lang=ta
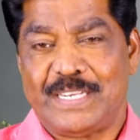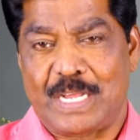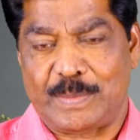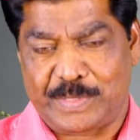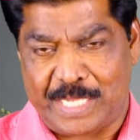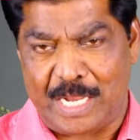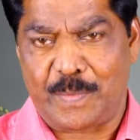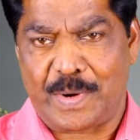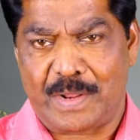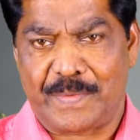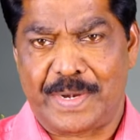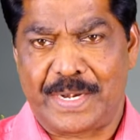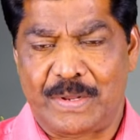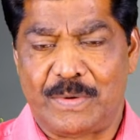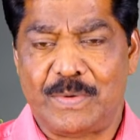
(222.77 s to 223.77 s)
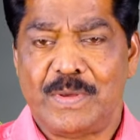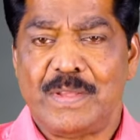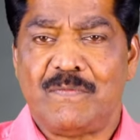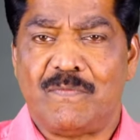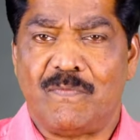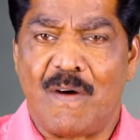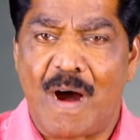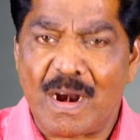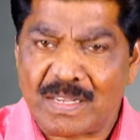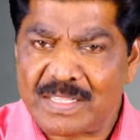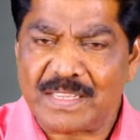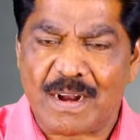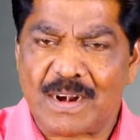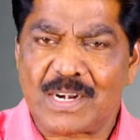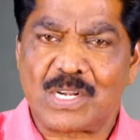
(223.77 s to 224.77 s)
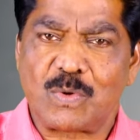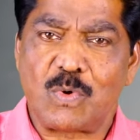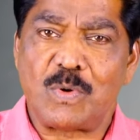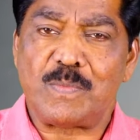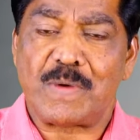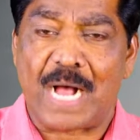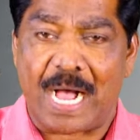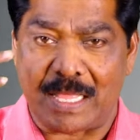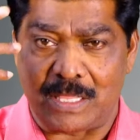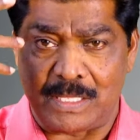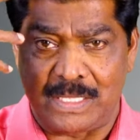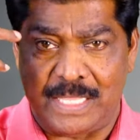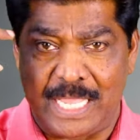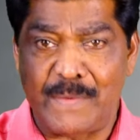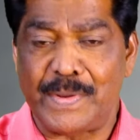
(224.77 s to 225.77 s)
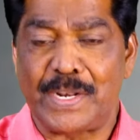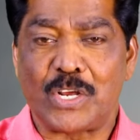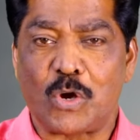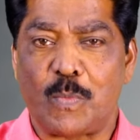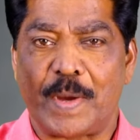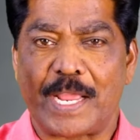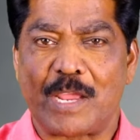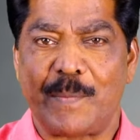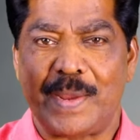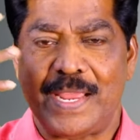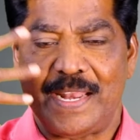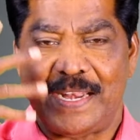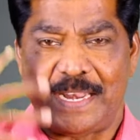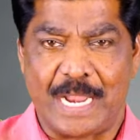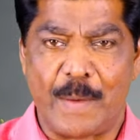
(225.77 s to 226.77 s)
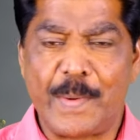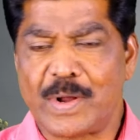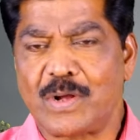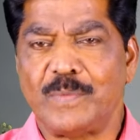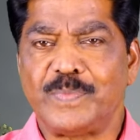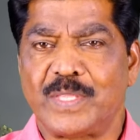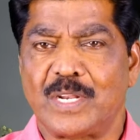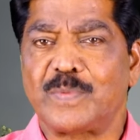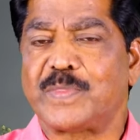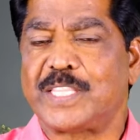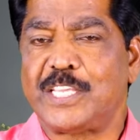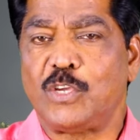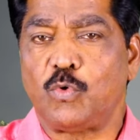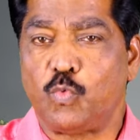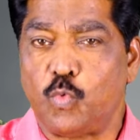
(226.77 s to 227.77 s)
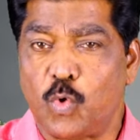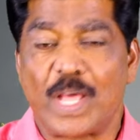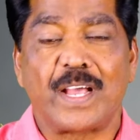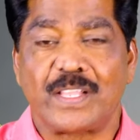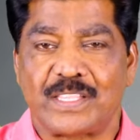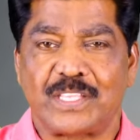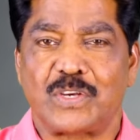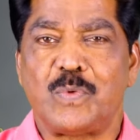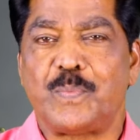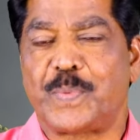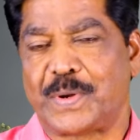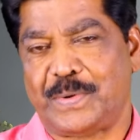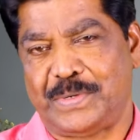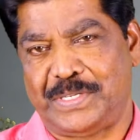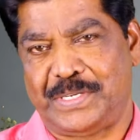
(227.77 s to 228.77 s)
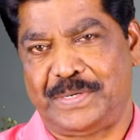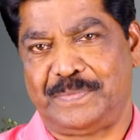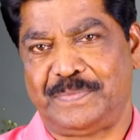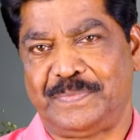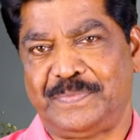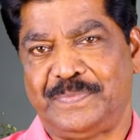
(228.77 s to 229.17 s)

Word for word: நாம் செயல்பட வேண்டும் வாழ்ந்து காட்டுவோம் அது தேவனுக்கும் மகிமை நமக்கும் திருப்தி உலகத்துக்கும் பிரயோஜனம்